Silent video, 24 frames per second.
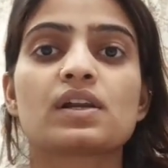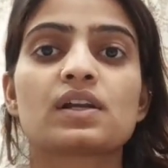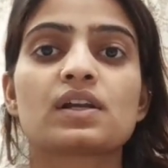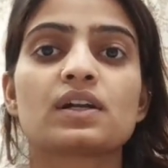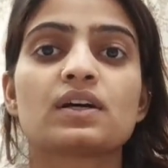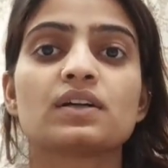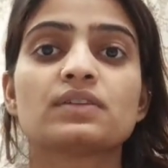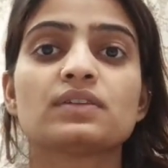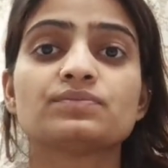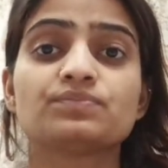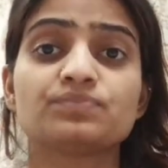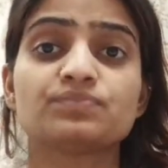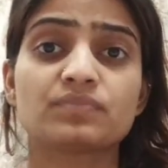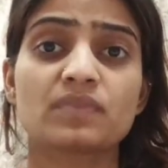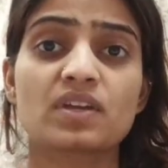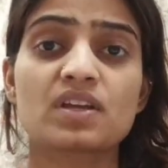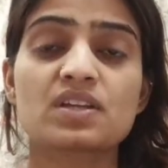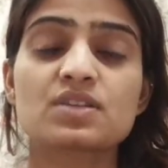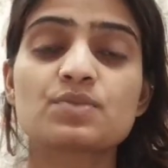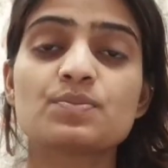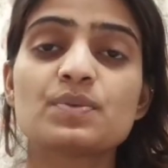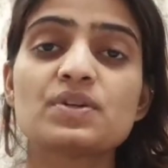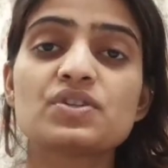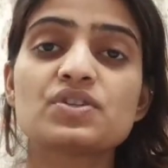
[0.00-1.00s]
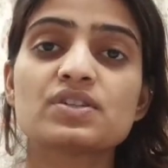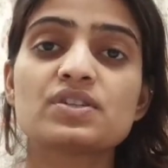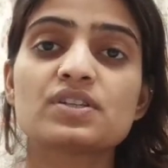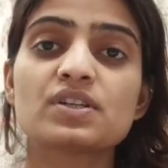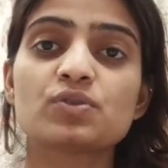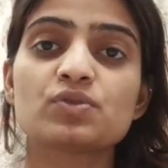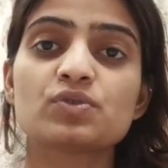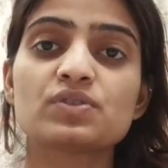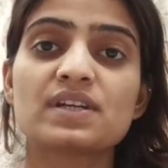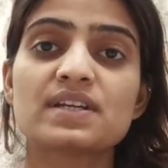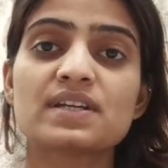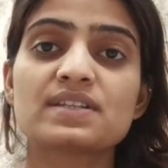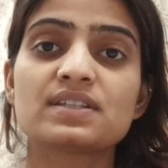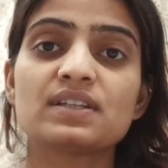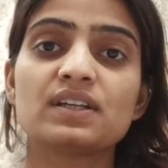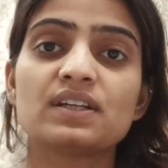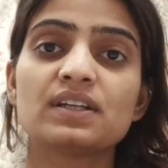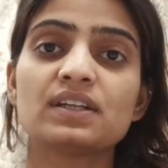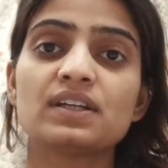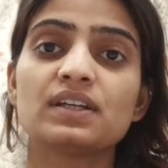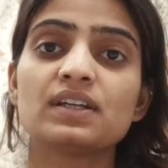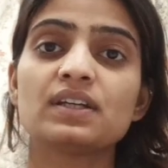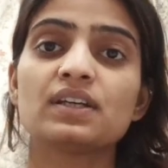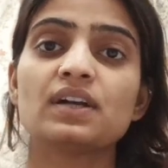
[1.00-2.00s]
और इसमें चीज़ें कुछ
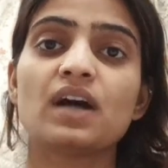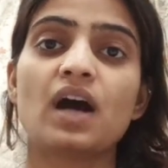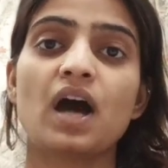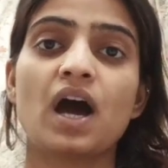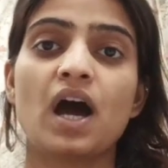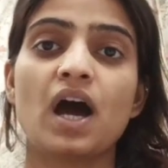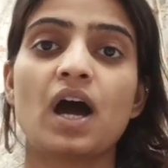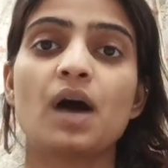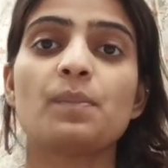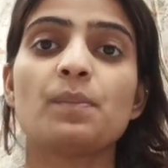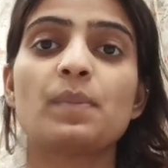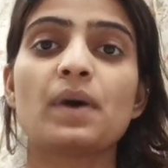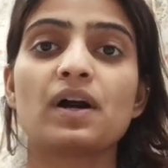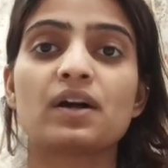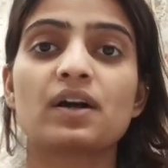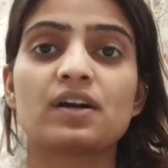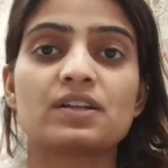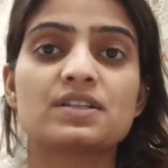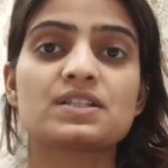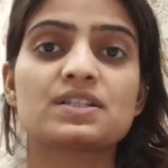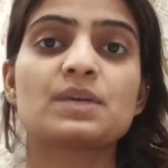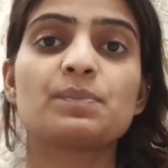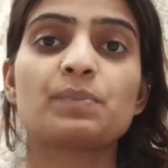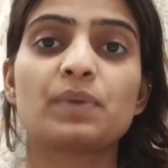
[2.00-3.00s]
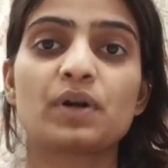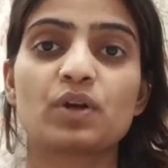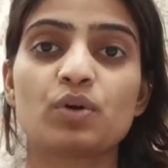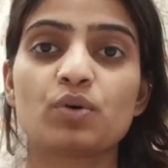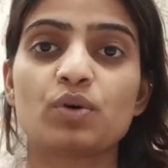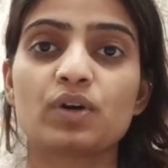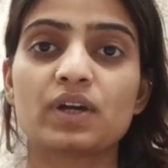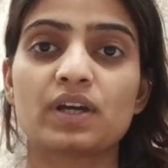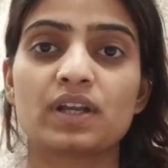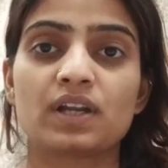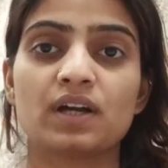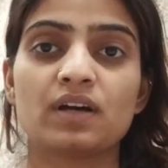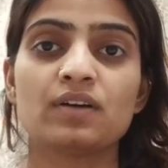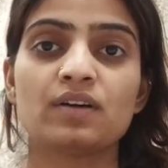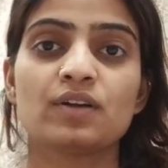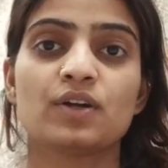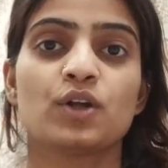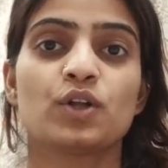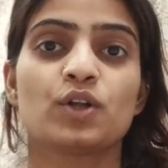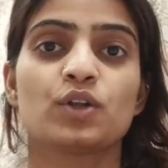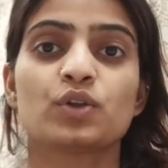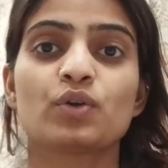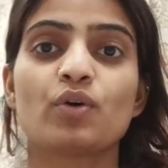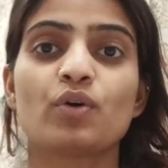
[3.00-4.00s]
ऐसी हैं कि आप अगर इसे पढ़ोगे
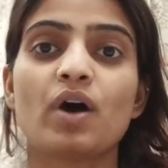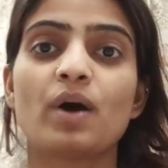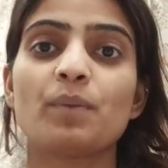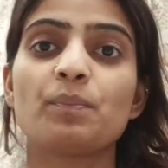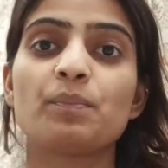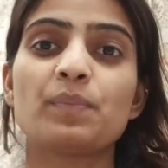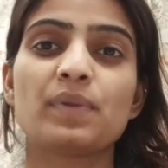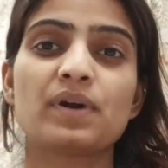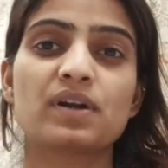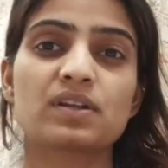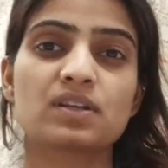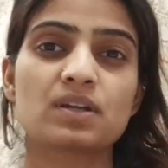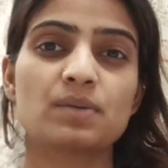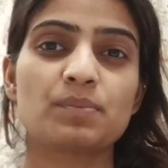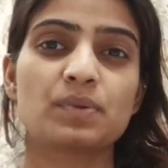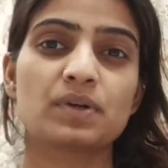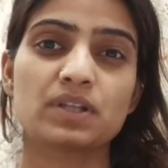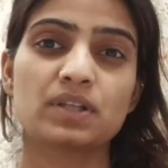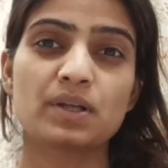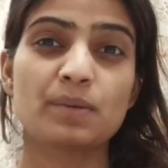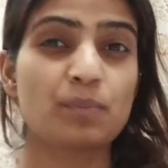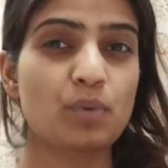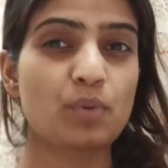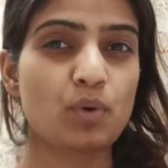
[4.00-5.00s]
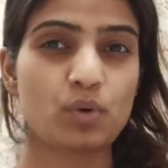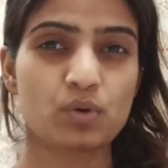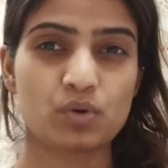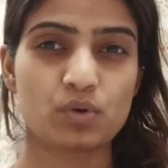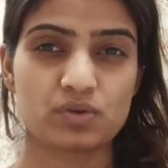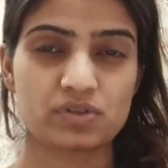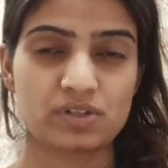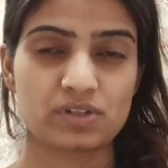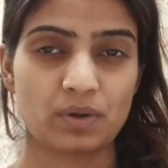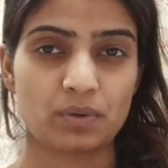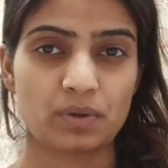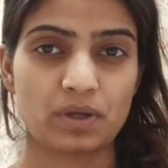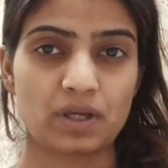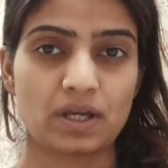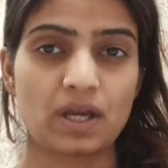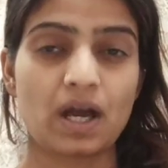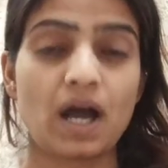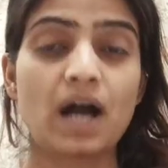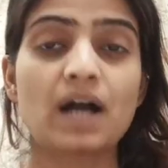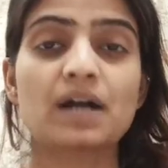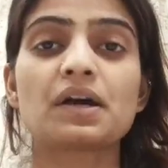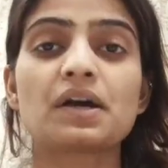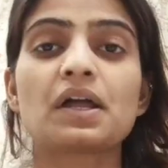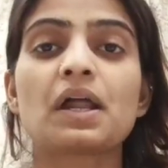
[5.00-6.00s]
ना तो आप पढ़ते पढ़ते बोर हो
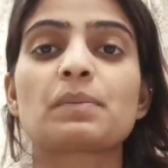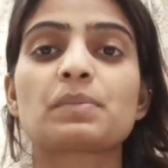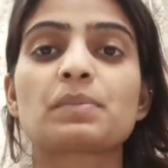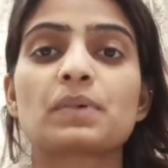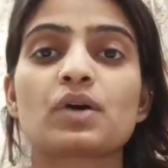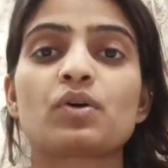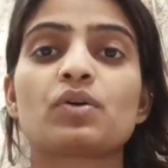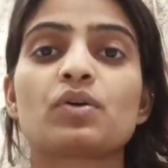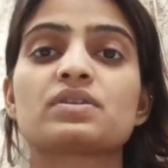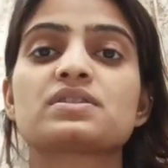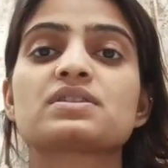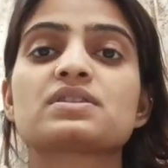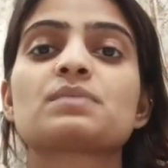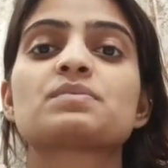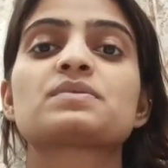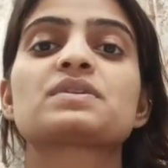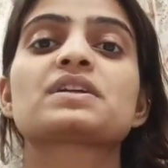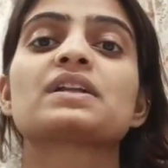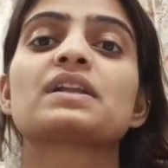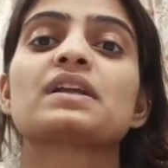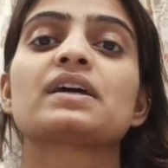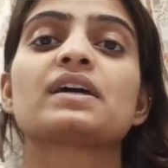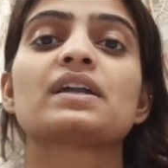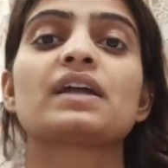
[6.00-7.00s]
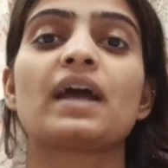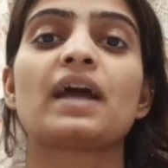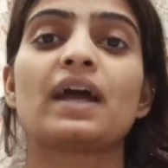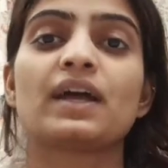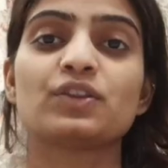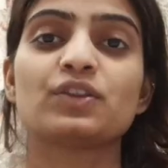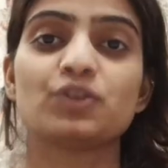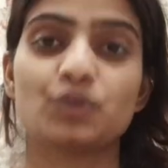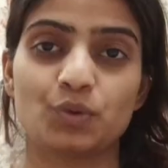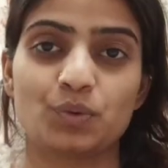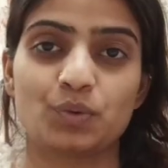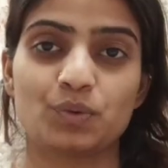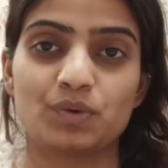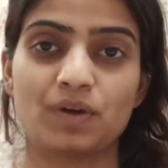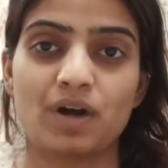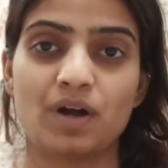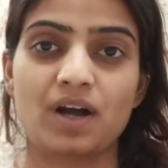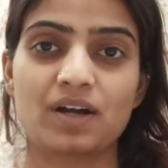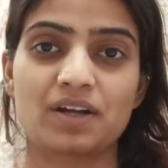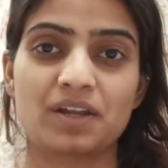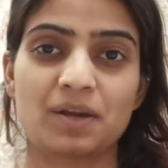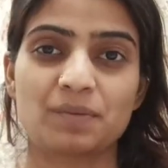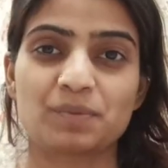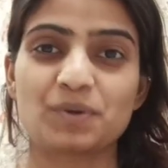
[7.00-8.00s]
जाओगे अगर आपके कॉन्सेप्ट क्लियर हैं तो
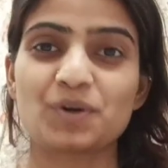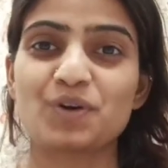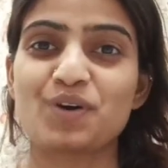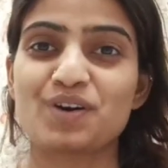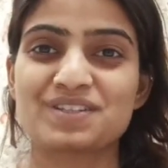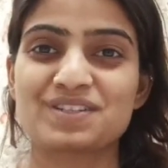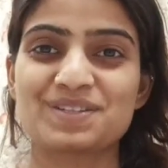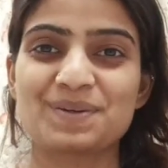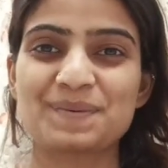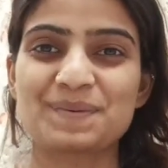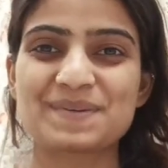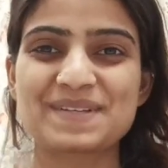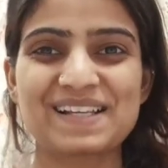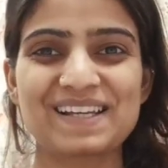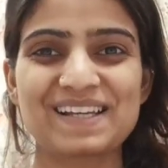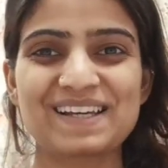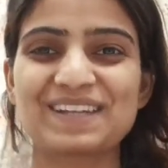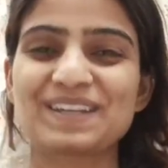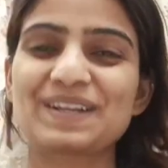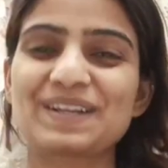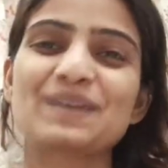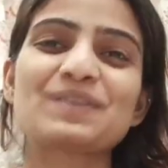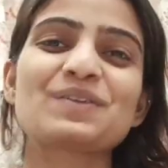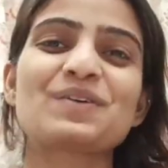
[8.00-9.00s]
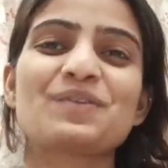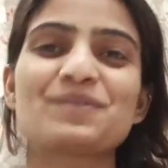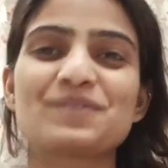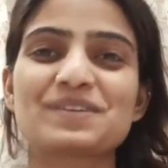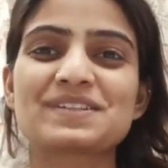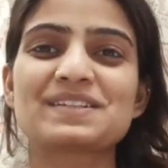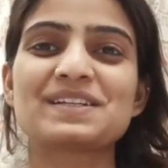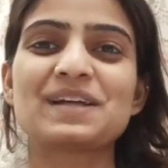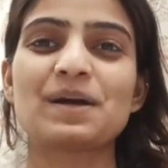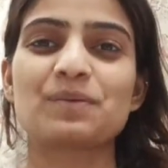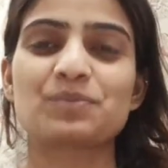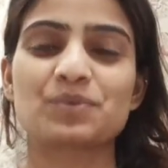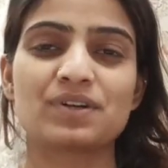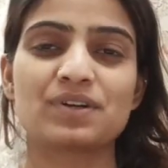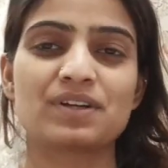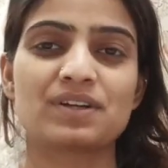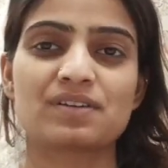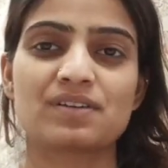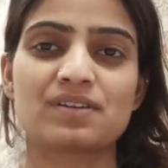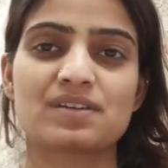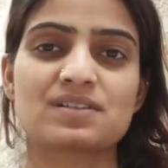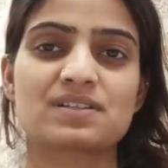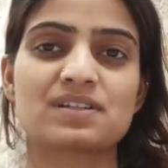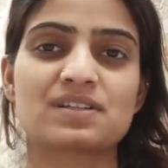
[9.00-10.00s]
अगर आपके कॉन्सेप्ट क्लियर नहीं है तो ऑब्वियसली
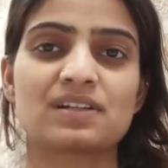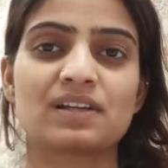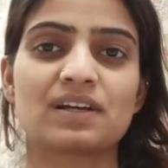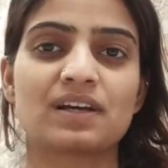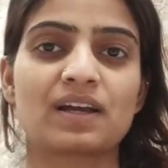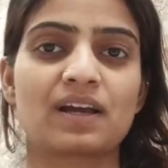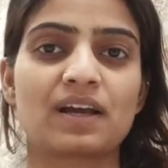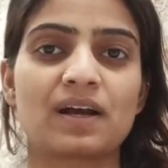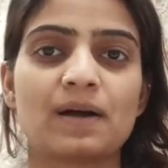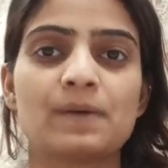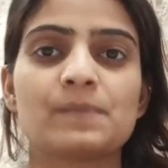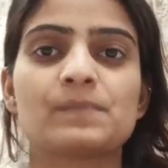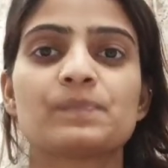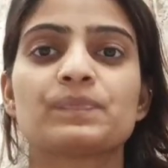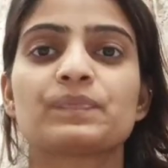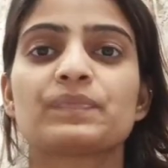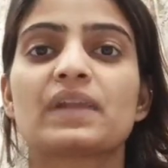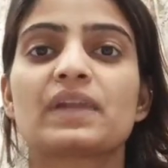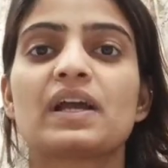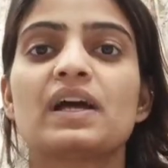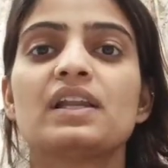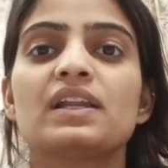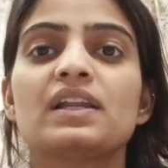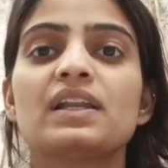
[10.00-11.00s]
आपको इंटरेस्टिंग लगेगा